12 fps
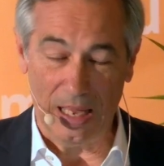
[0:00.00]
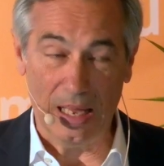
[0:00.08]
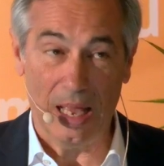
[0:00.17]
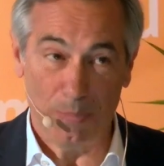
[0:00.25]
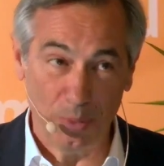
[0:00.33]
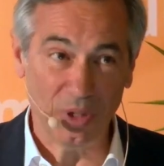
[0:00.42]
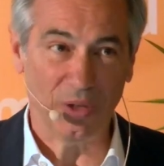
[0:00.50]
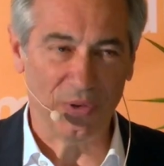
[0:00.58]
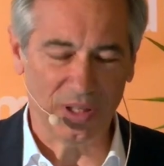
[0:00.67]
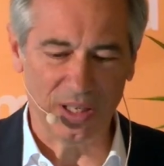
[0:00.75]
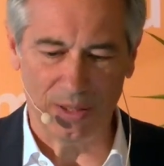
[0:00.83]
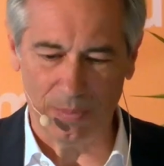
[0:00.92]
un peu de
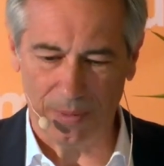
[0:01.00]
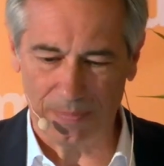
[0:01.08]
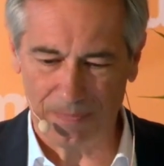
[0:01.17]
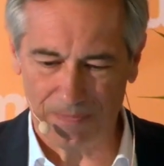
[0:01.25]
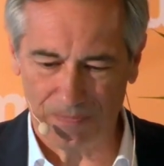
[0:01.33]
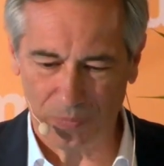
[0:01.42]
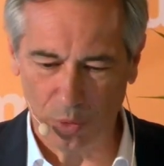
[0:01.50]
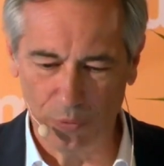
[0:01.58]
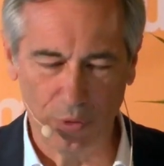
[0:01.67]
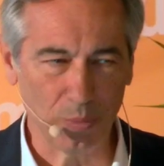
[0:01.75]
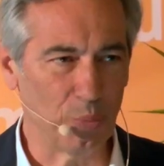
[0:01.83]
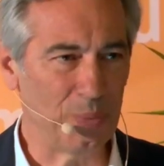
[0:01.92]
défaitisme, une
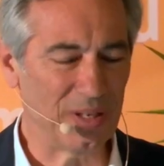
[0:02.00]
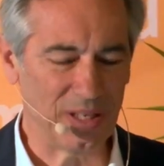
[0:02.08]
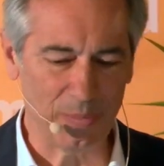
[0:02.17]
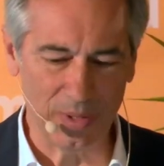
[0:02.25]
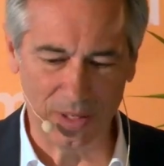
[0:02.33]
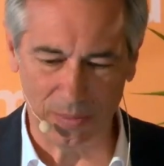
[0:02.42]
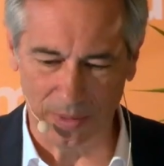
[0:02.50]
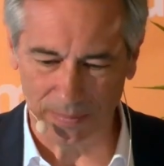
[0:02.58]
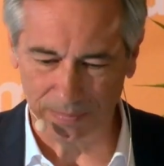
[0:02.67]
forme de pessimisme.